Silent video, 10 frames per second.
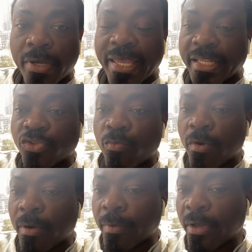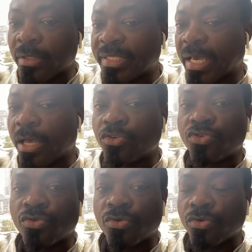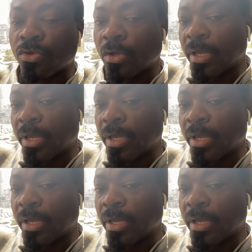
Ns Obama, s'est rendu,